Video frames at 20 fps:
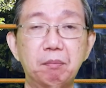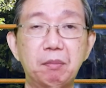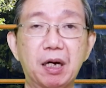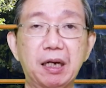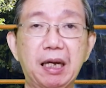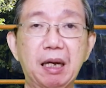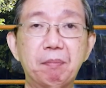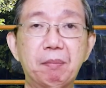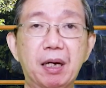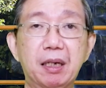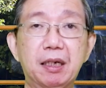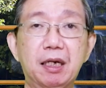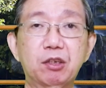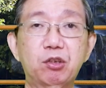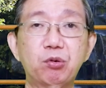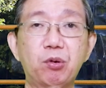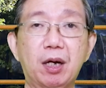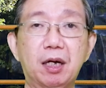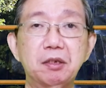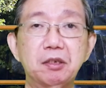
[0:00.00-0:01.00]
Bagaimana
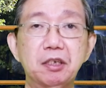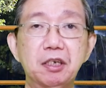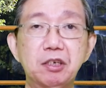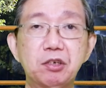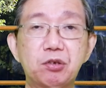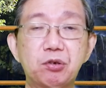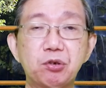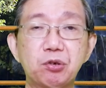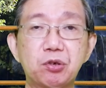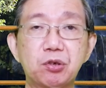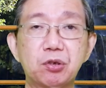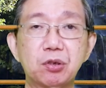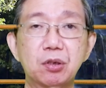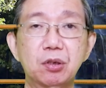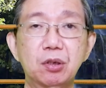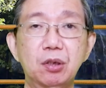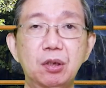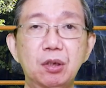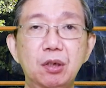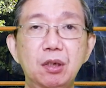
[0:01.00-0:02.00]
Tuhan Yesus
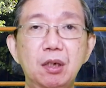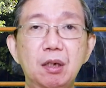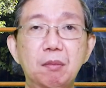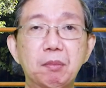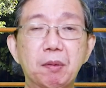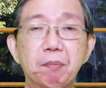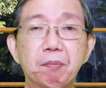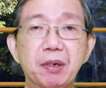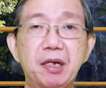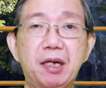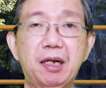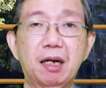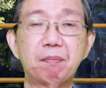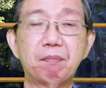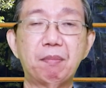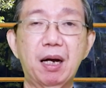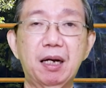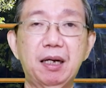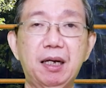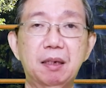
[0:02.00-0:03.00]
memberikan
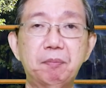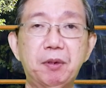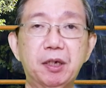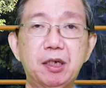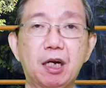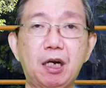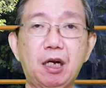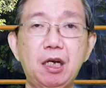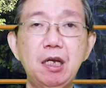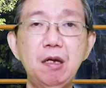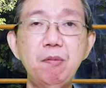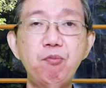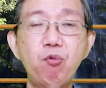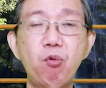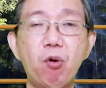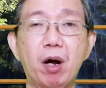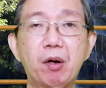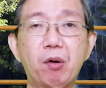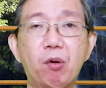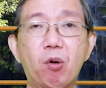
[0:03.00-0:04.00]
makan pada
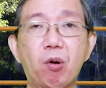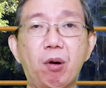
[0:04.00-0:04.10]
ribuan